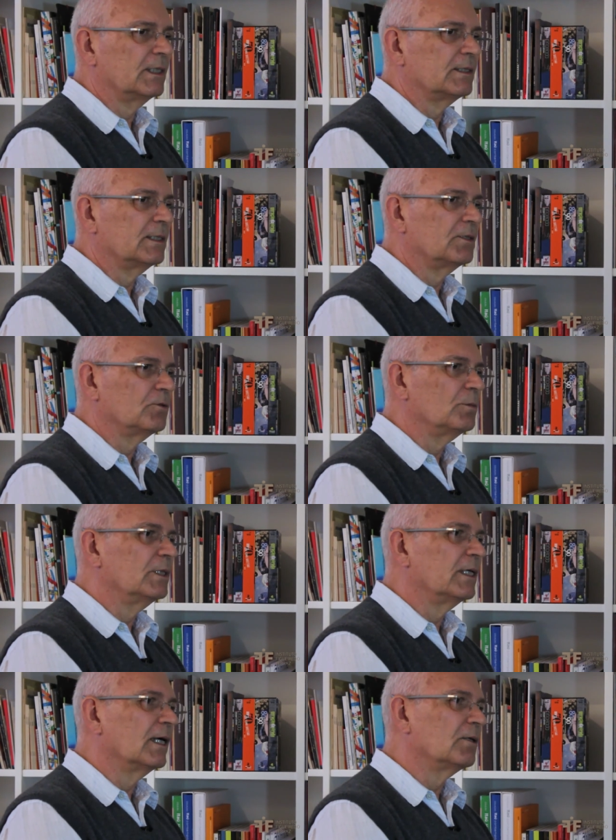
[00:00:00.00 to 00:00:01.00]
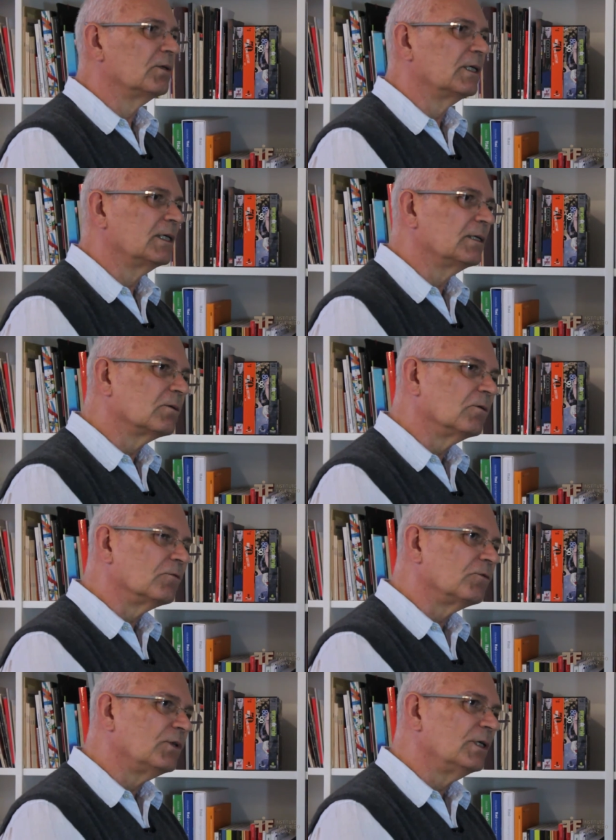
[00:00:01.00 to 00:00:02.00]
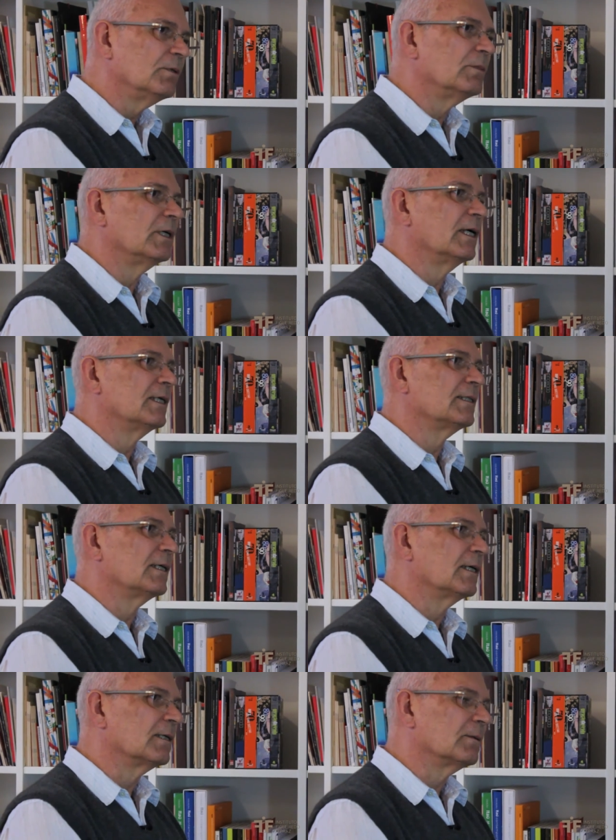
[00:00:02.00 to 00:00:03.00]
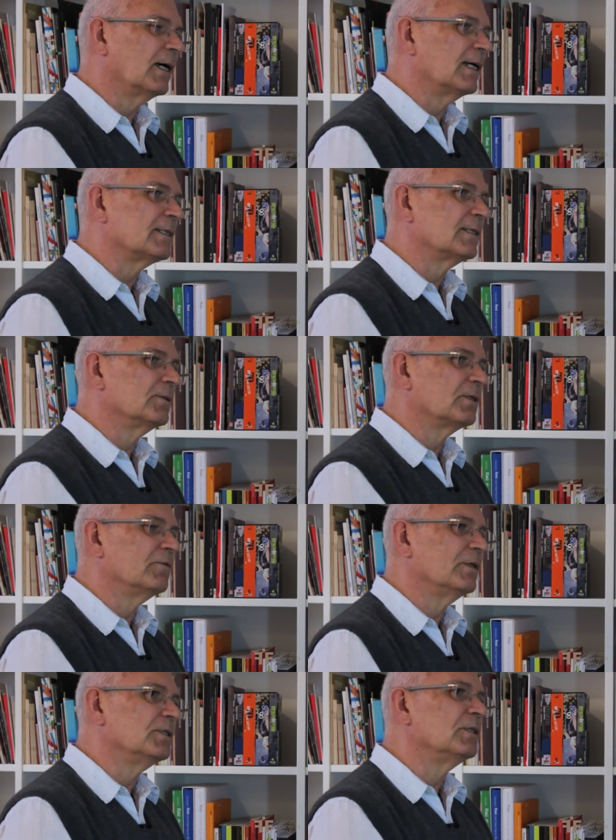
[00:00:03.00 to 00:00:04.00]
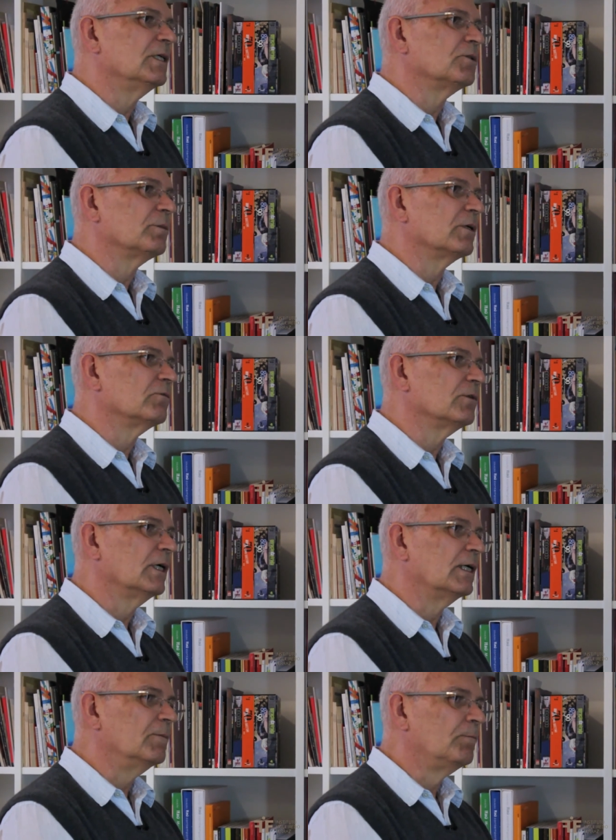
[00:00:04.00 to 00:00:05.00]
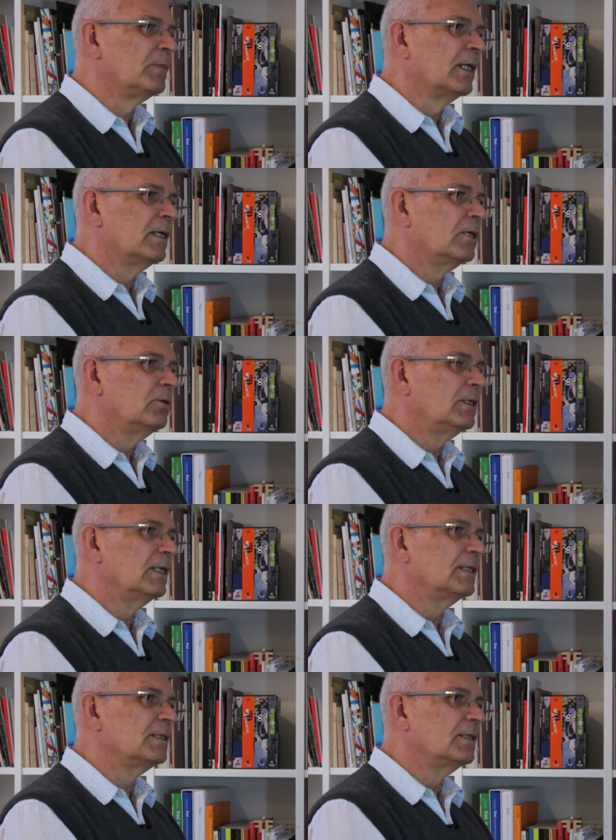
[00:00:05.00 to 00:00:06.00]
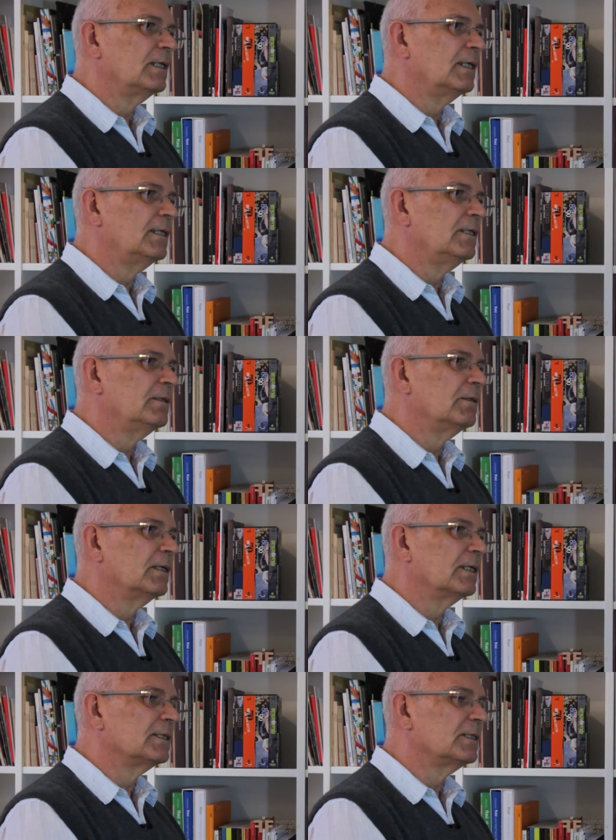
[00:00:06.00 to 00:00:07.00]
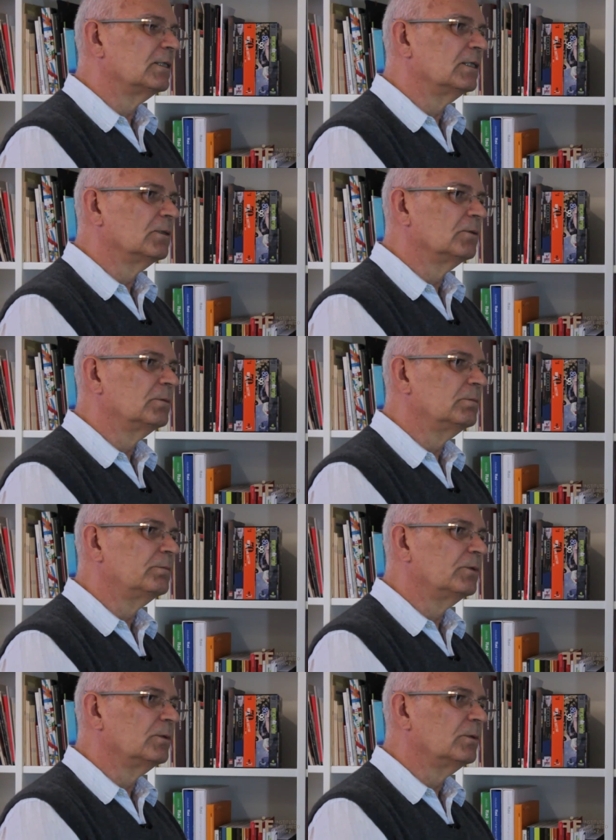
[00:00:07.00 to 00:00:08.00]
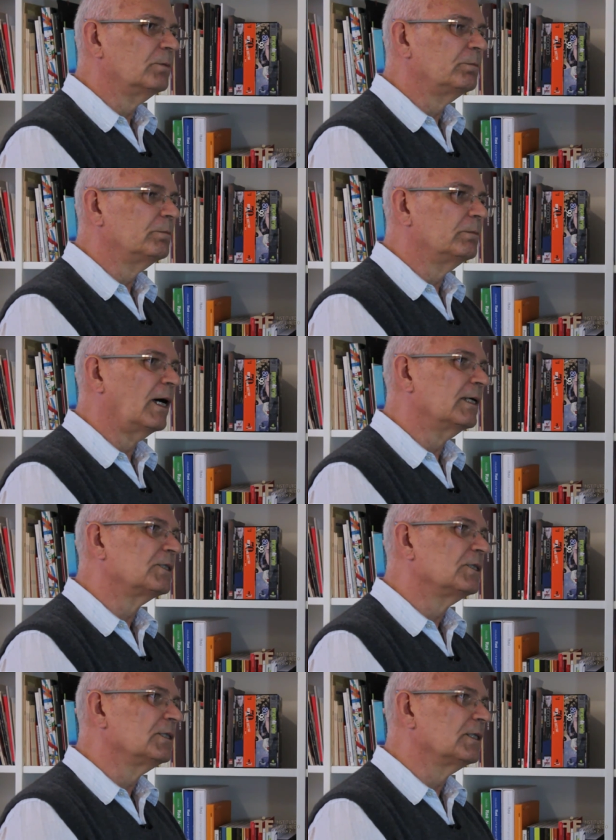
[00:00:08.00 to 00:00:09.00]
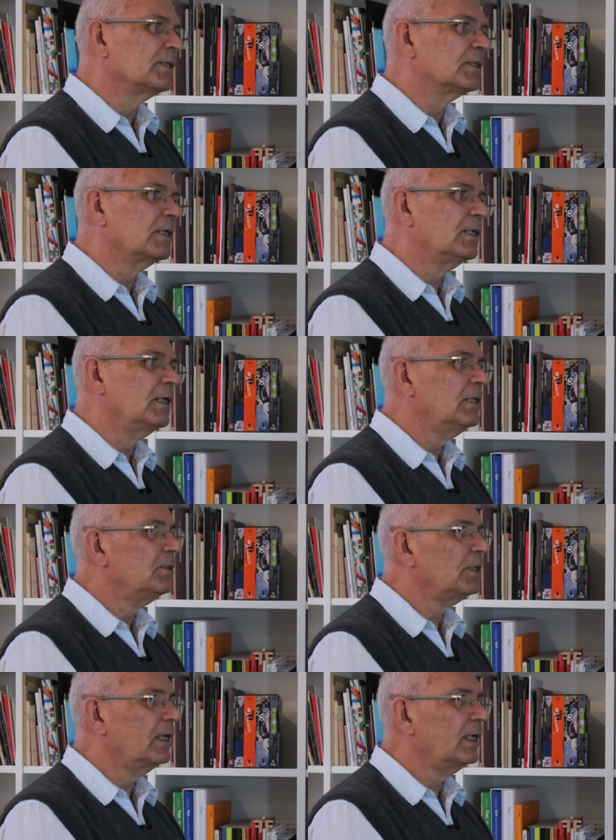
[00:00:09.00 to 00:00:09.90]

a ser sublinhado e que confirma essa ação que vem de dentro para fora, que o interesse dele eh, se deu por artistas que